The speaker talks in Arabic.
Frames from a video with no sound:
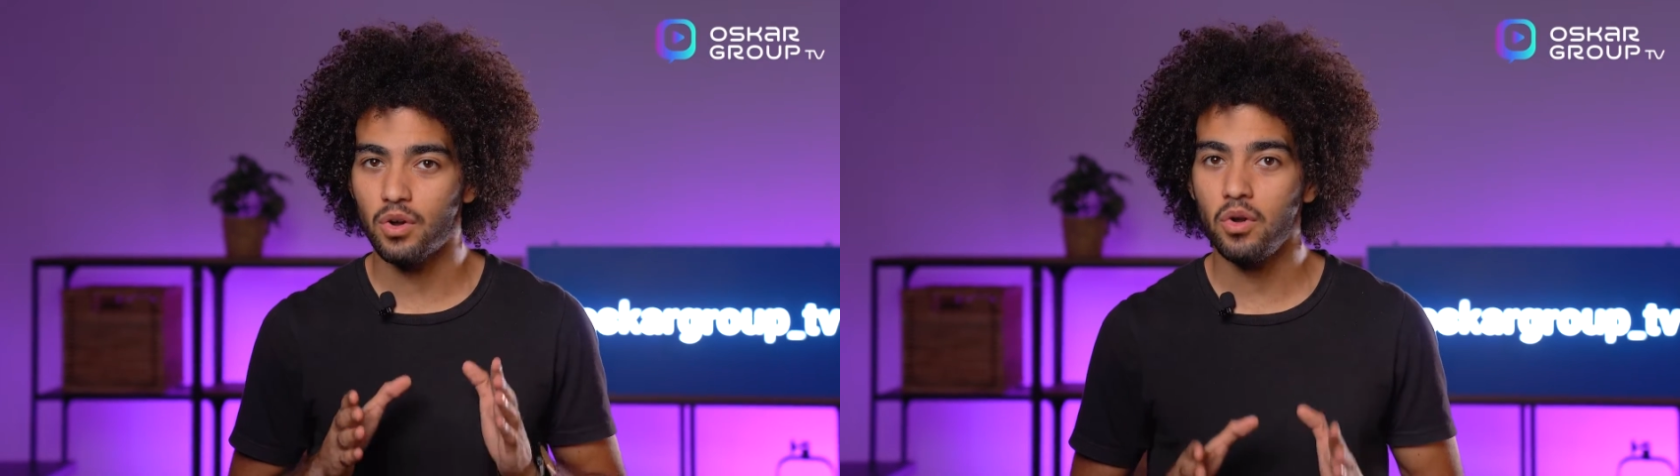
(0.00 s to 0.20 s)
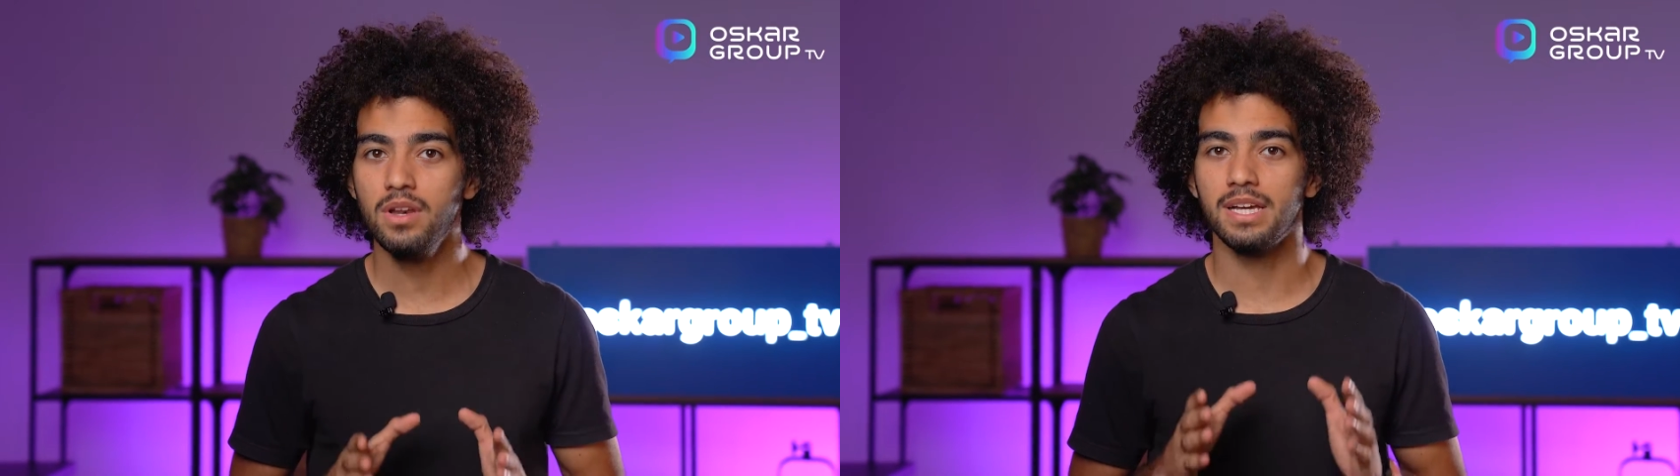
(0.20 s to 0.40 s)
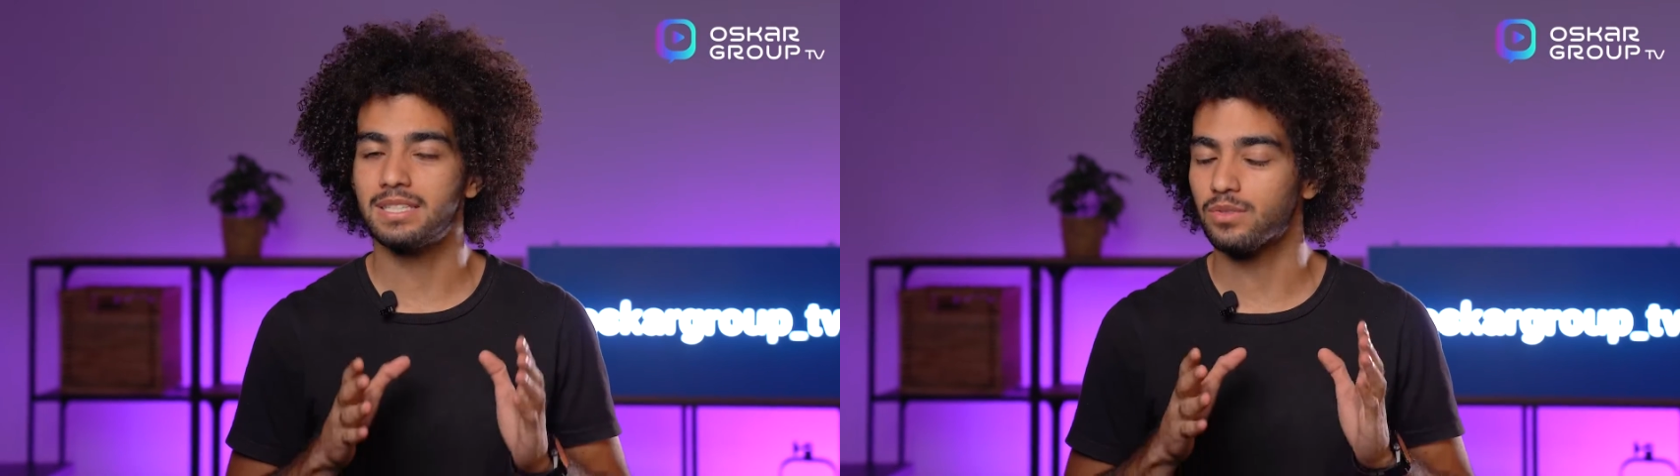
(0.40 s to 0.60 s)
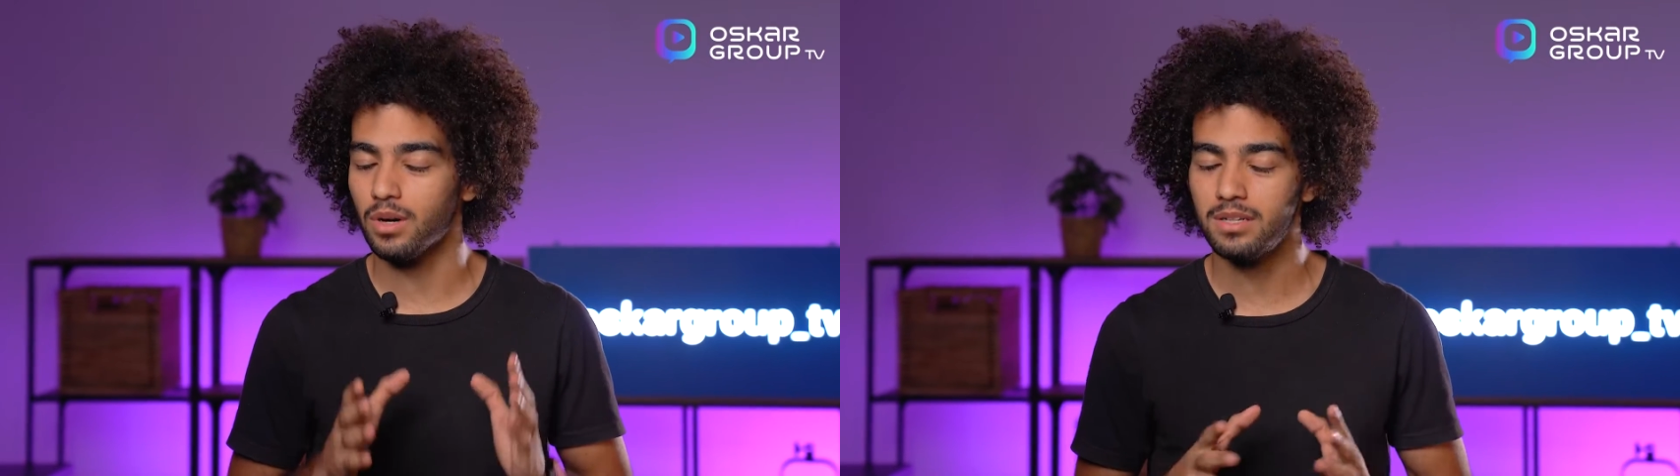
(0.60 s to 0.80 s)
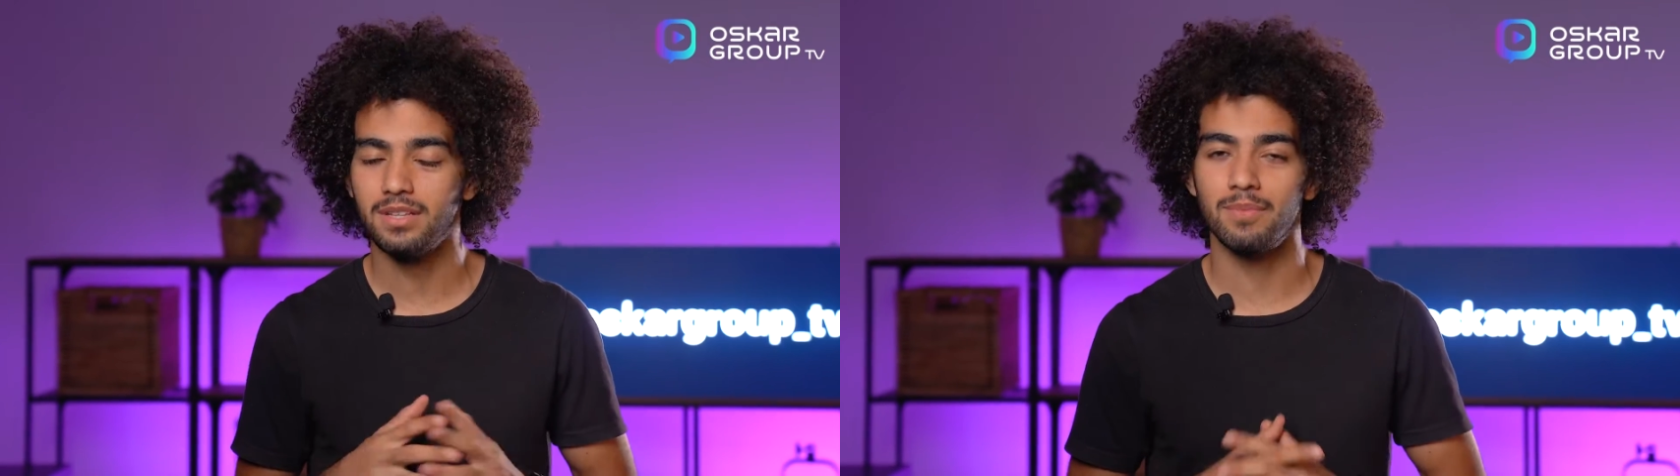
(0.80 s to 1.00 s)
كل
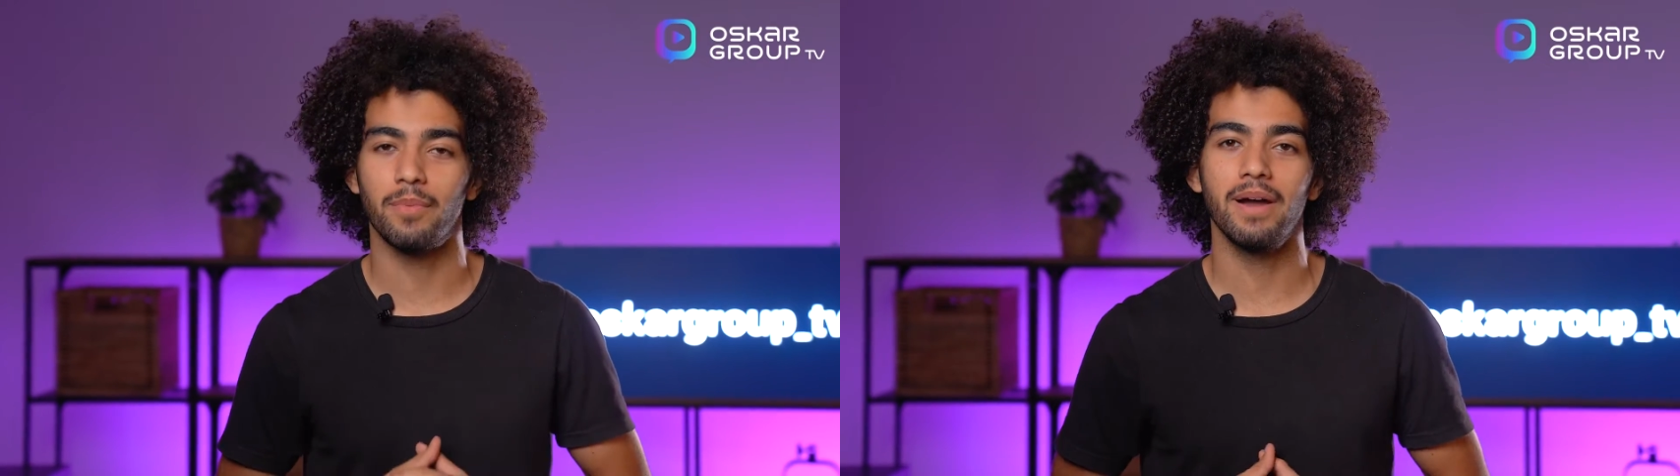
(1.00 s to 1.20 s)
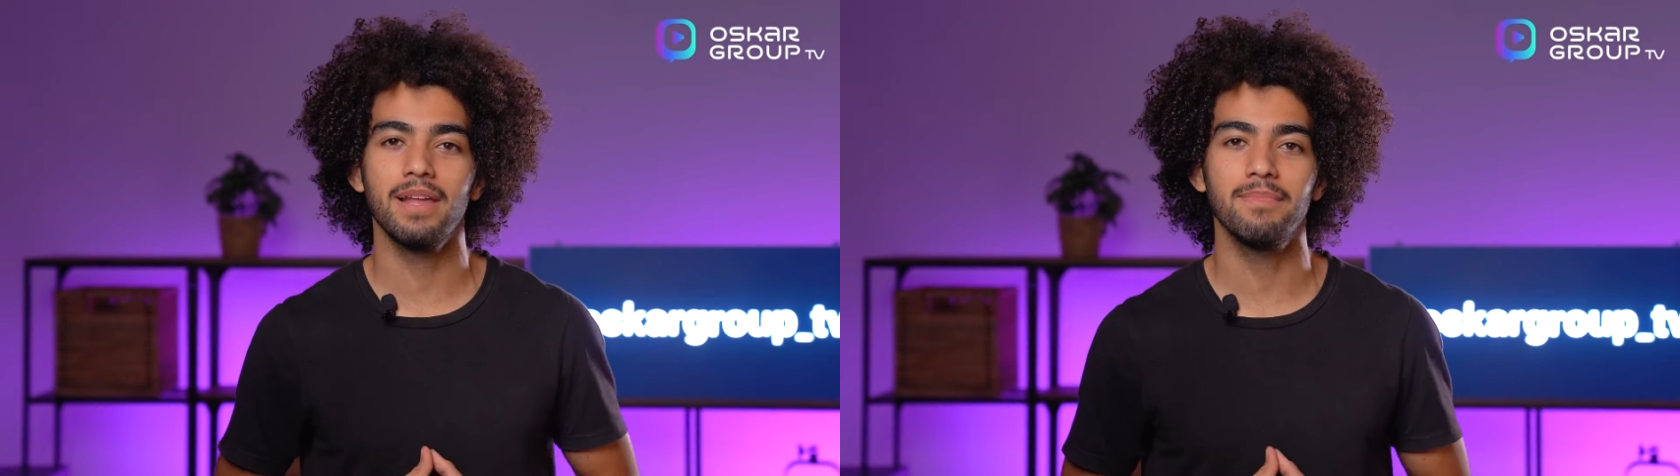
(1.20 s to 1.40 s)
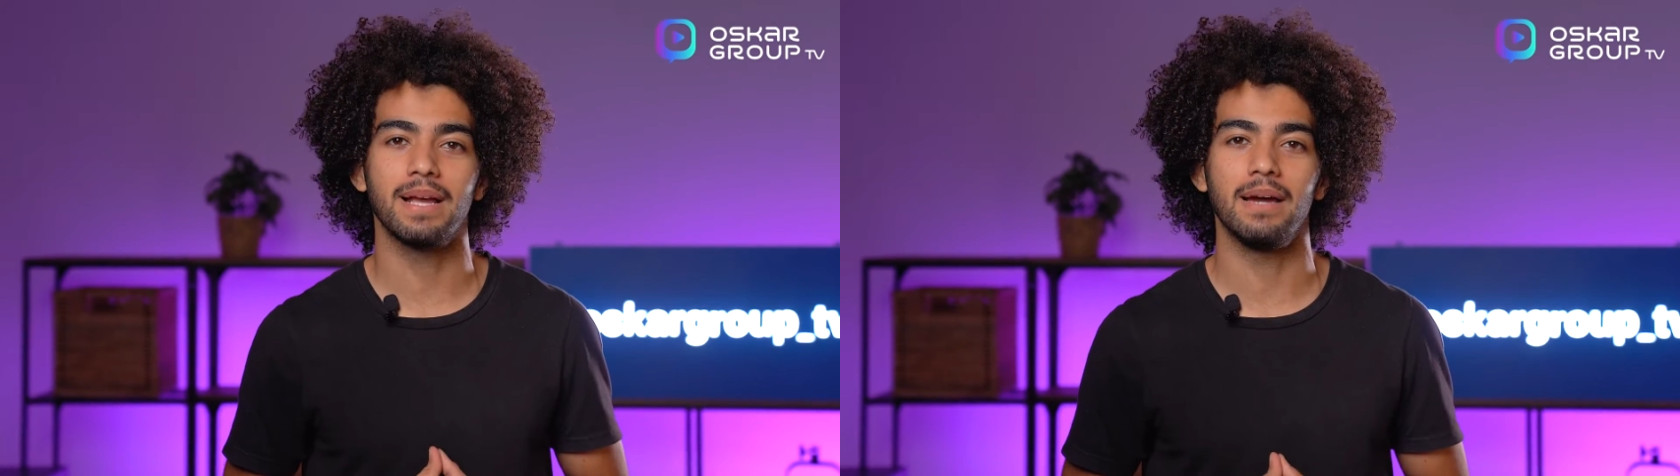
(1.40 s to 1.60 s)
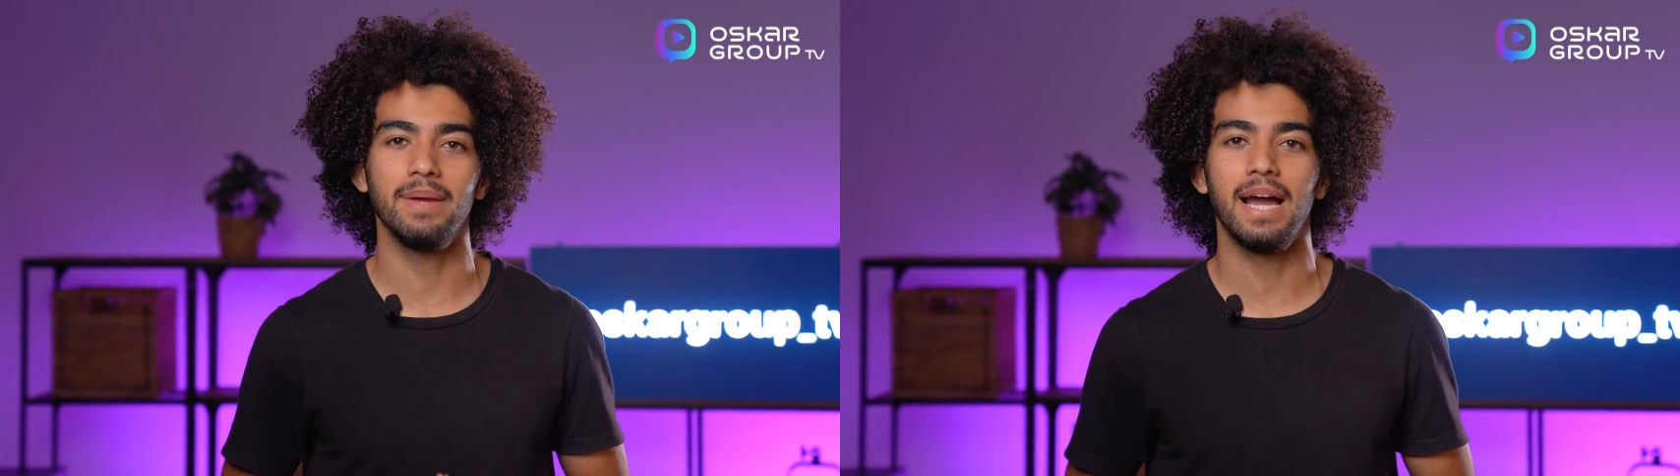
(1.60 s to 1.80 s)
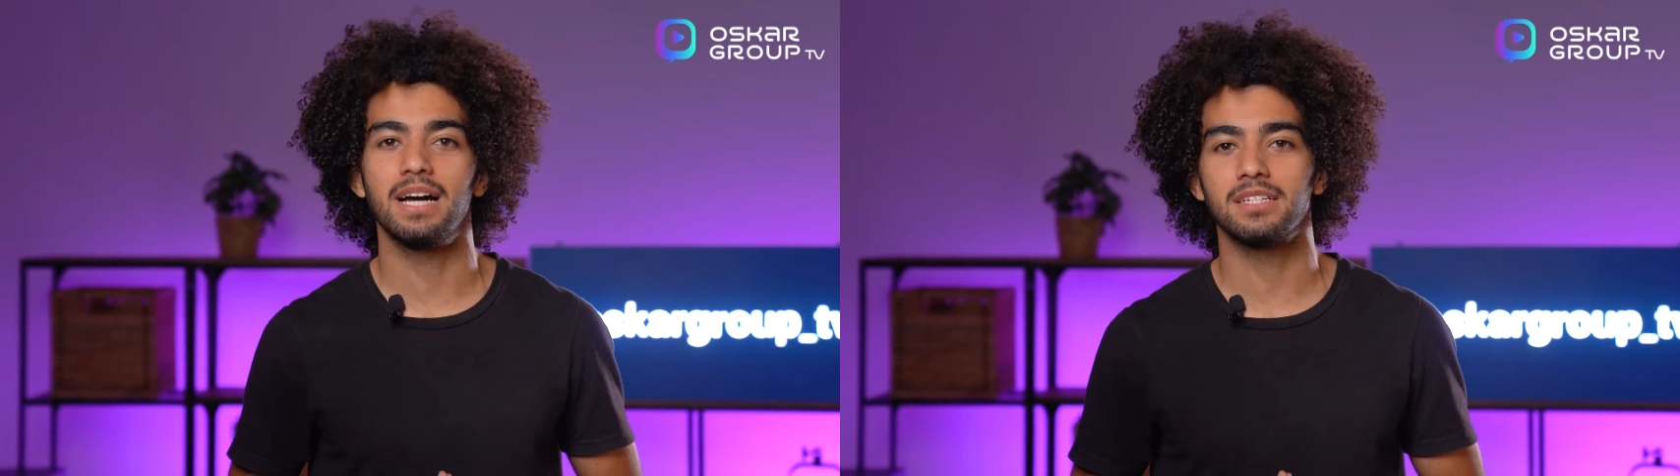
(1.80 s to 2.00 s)
اكسسوارات الموبايل بجميع